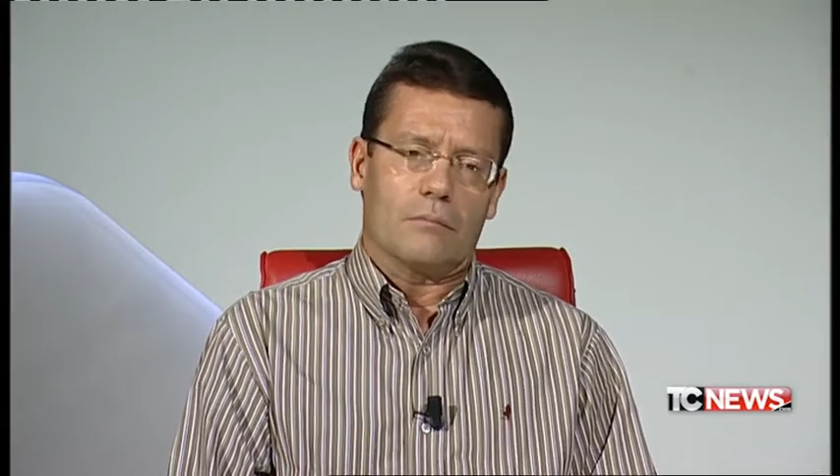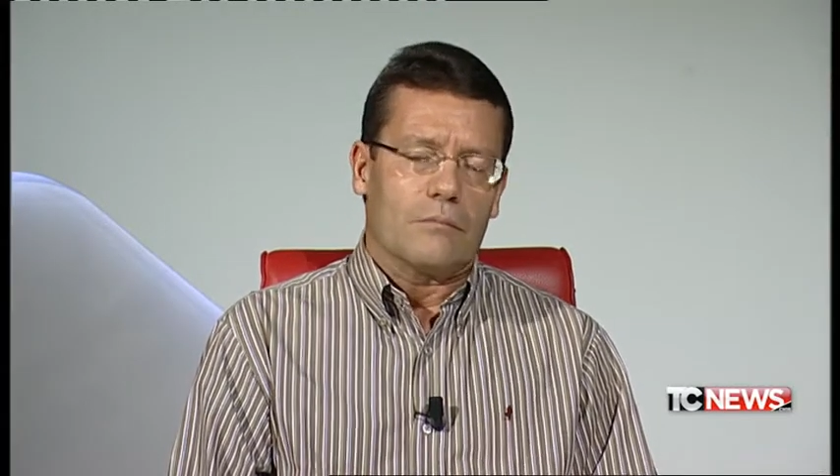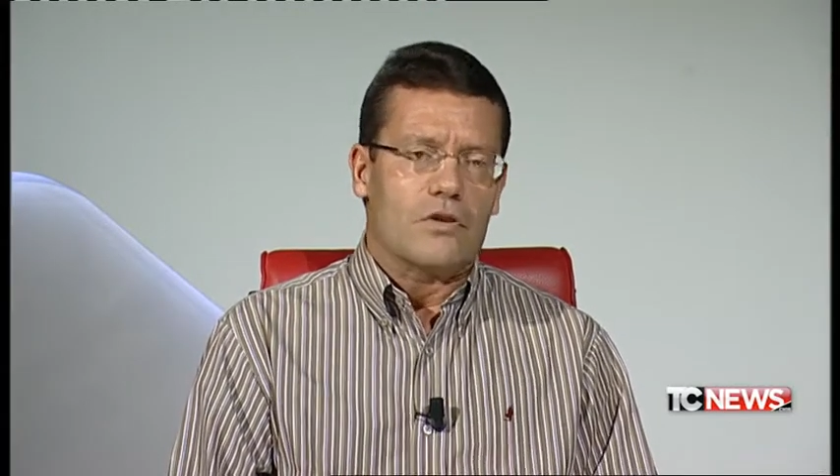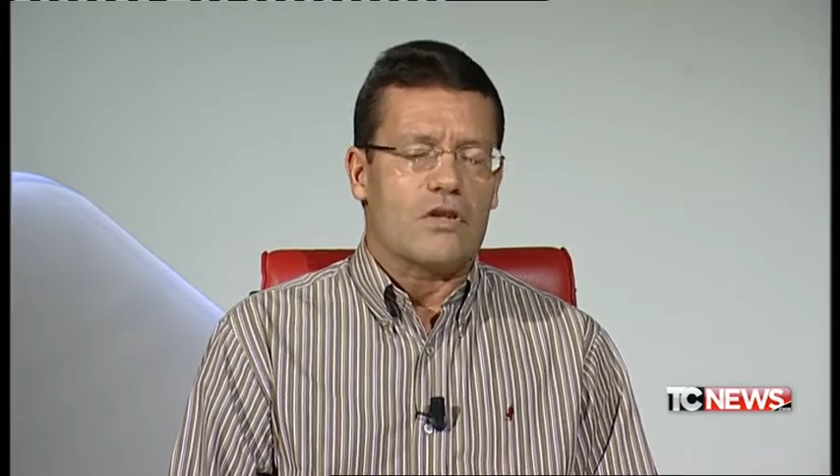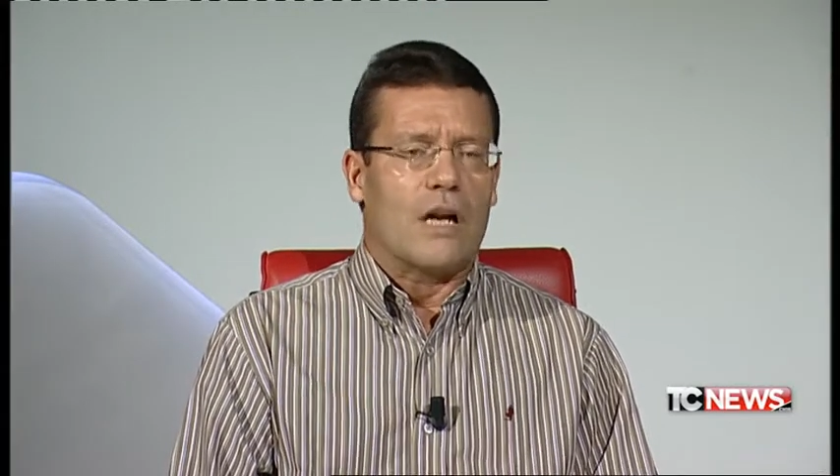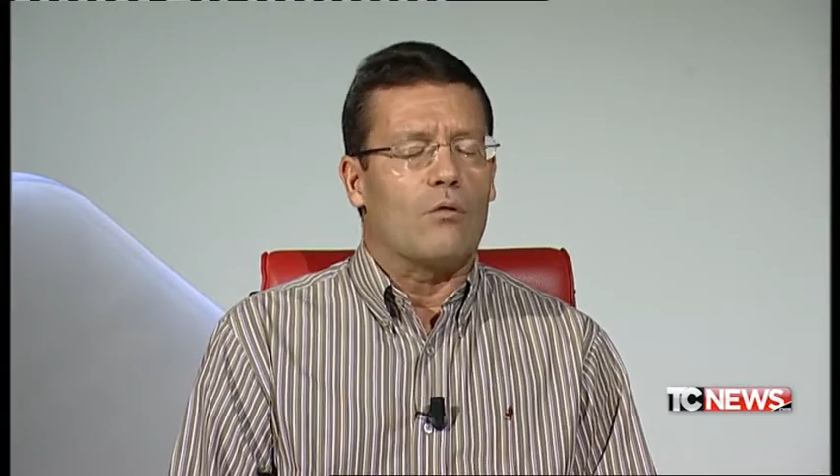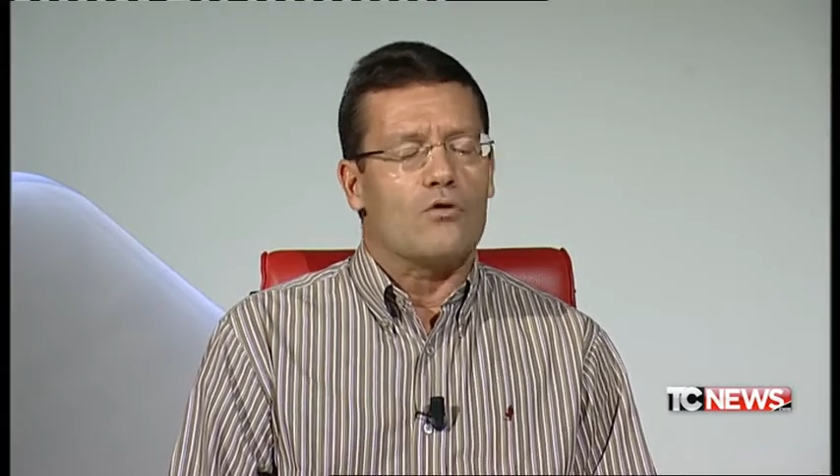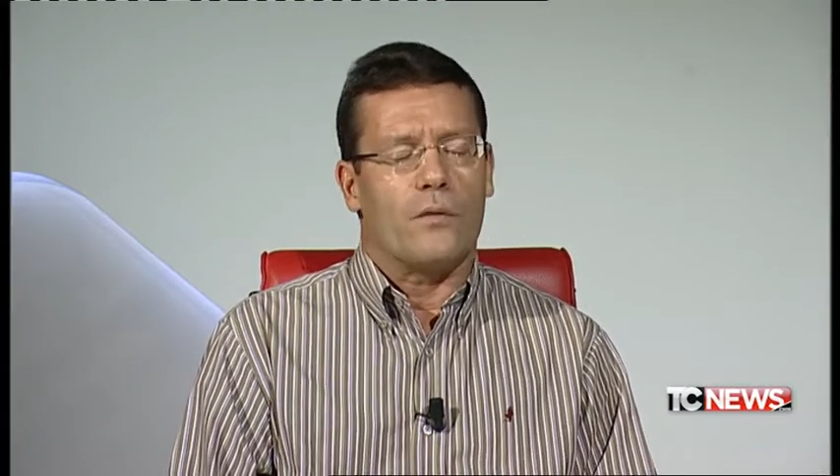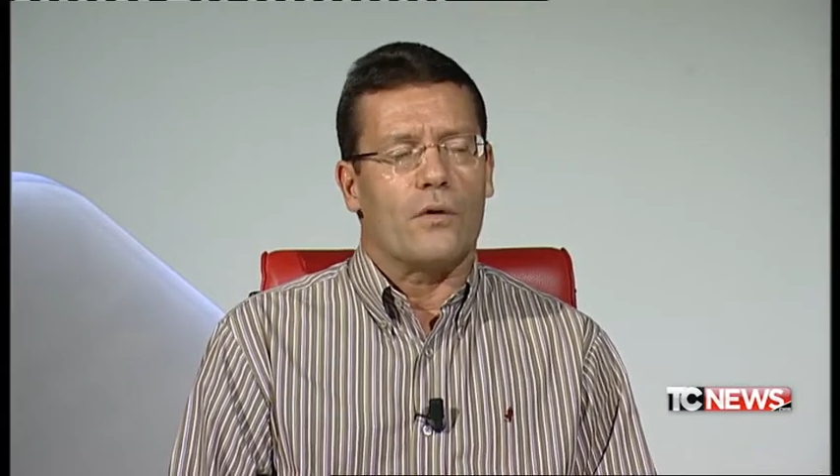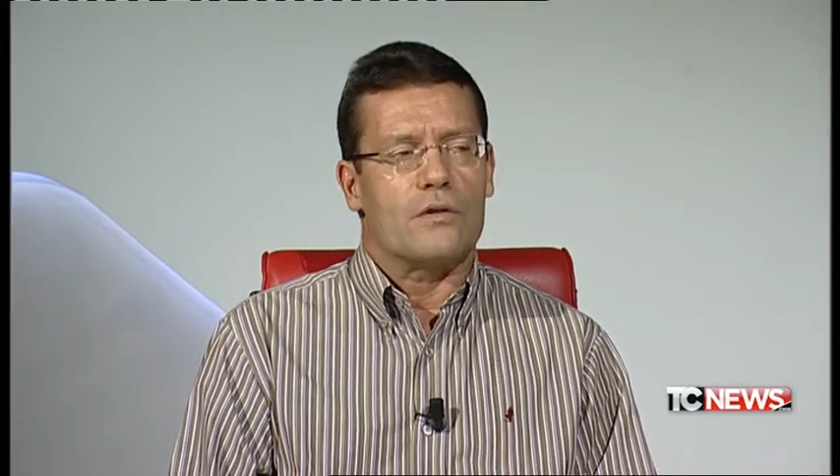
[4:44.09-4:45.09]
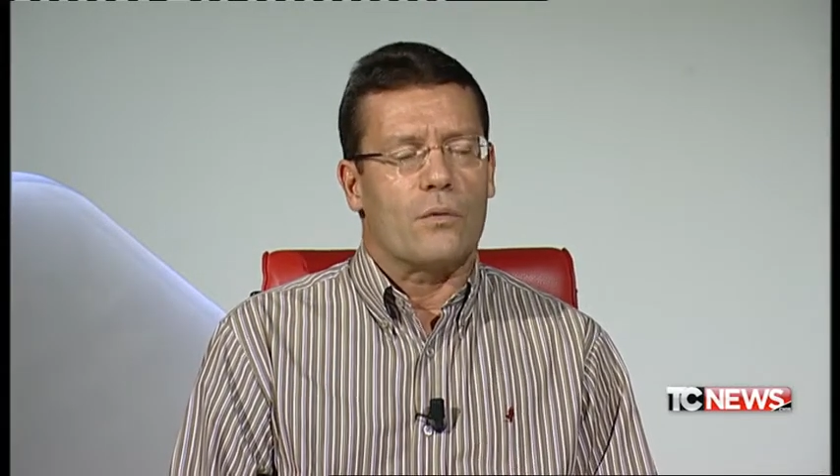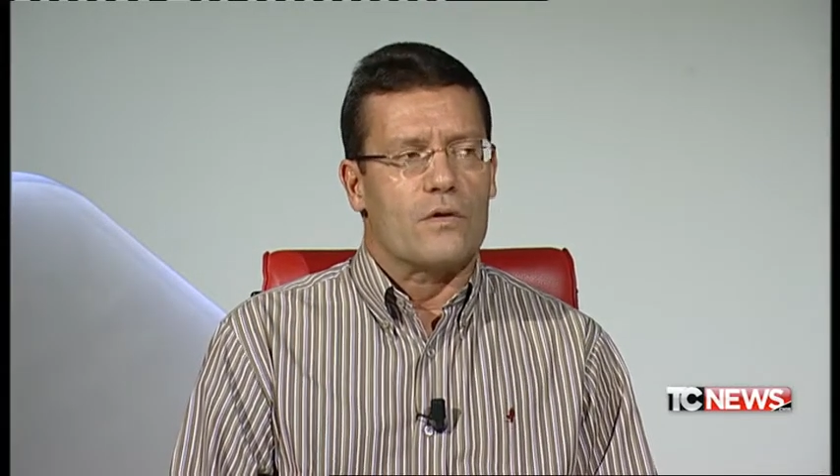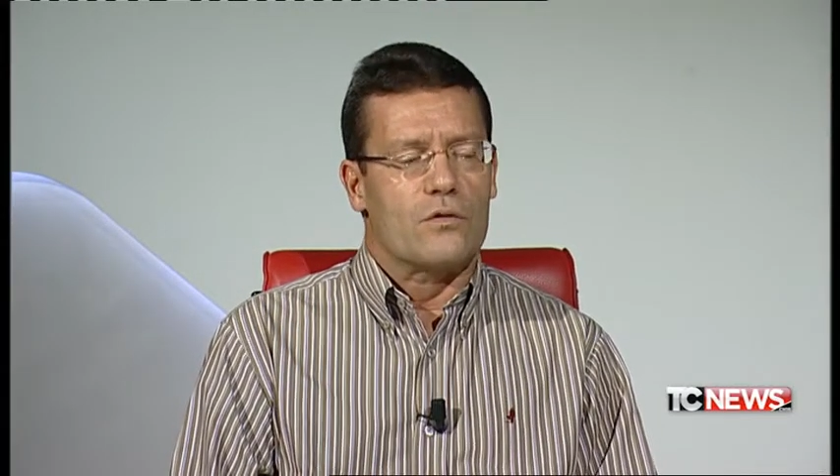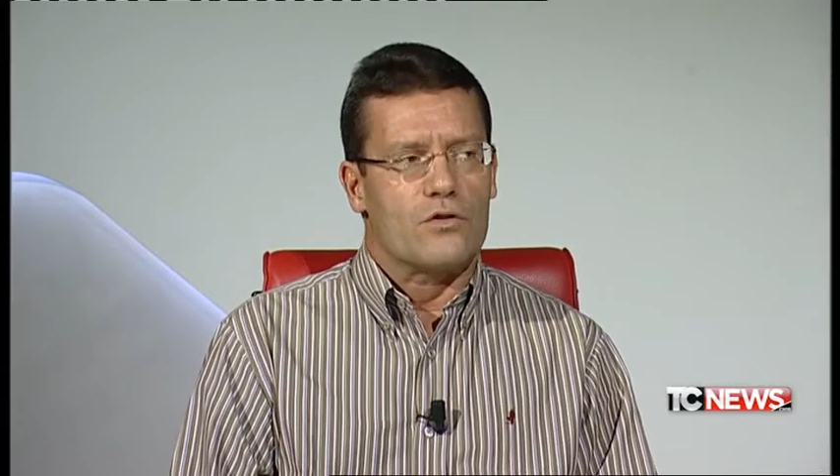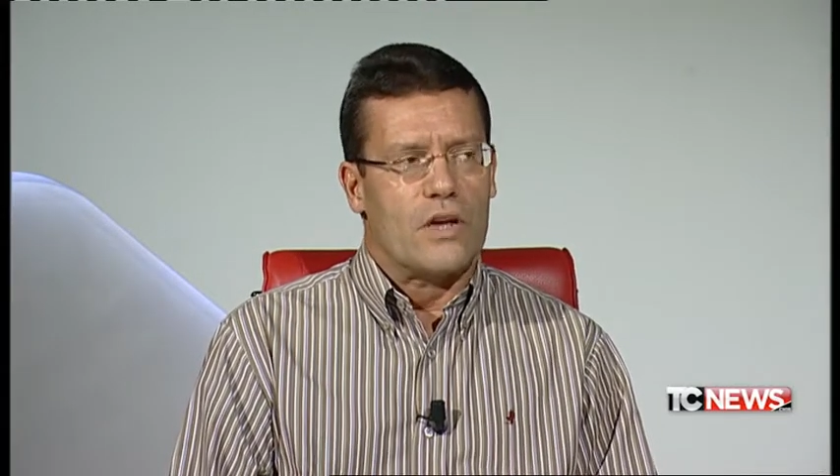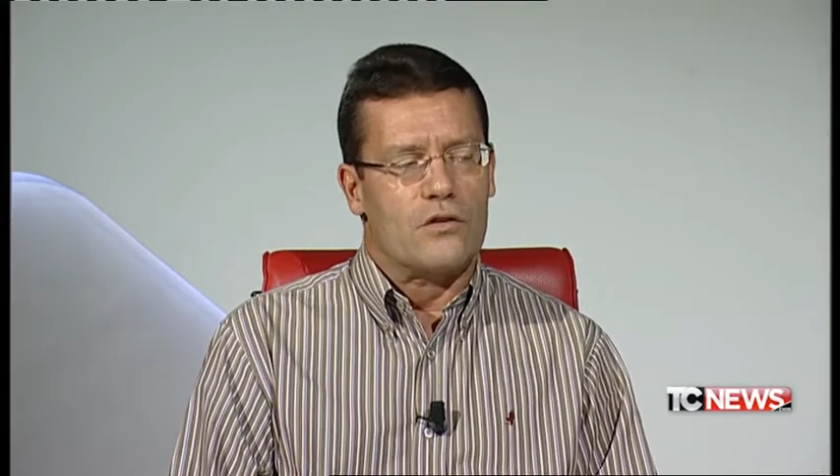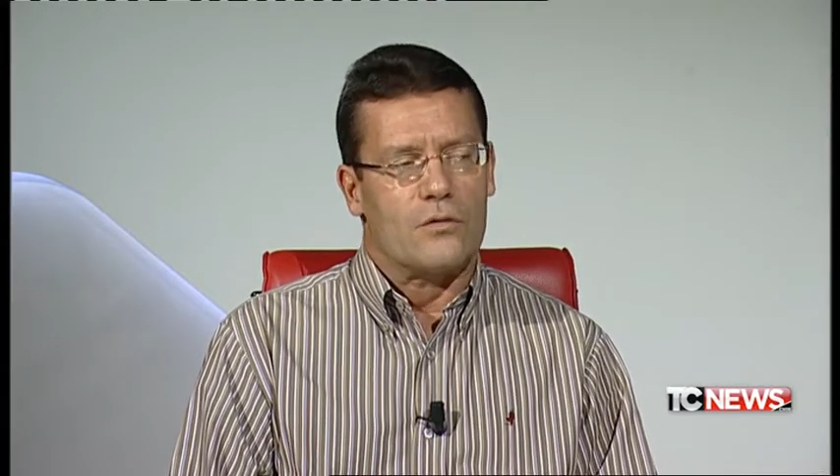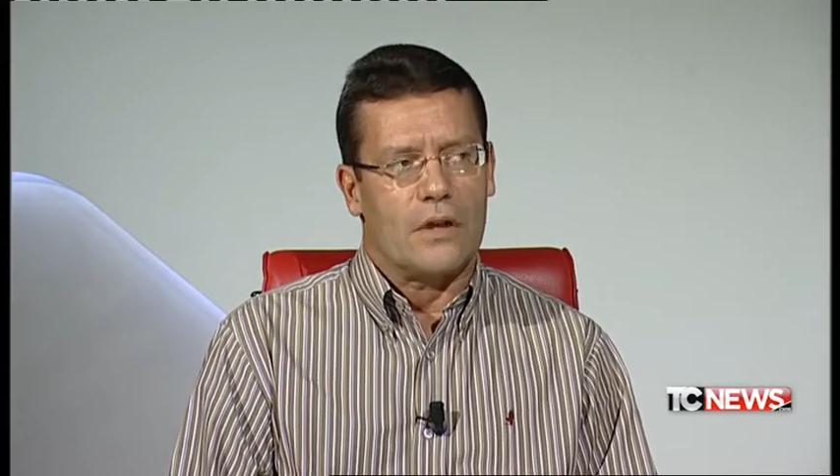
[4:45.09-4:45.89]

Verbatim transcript: ci sarà uno sforzo in questo senso